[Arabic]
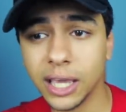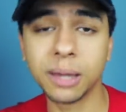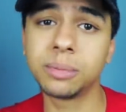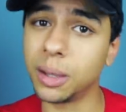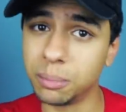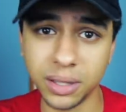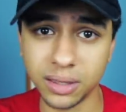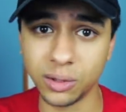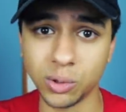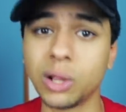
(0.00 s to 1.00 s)
ابدا
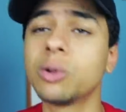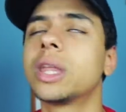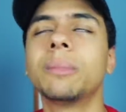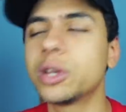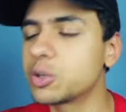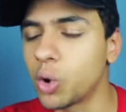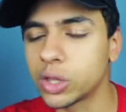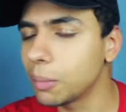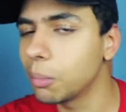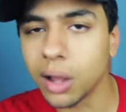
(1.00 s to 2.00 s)
بديت نوت لو انت مش
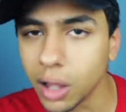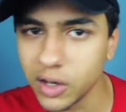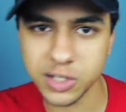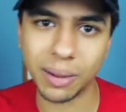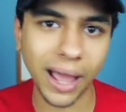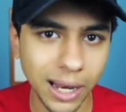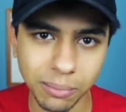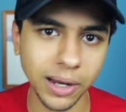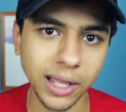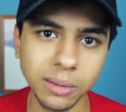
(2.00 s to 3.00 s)
مهتم خالص
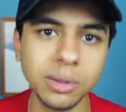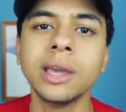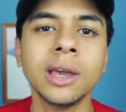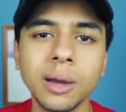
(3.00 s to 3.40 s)
بعالم الانمي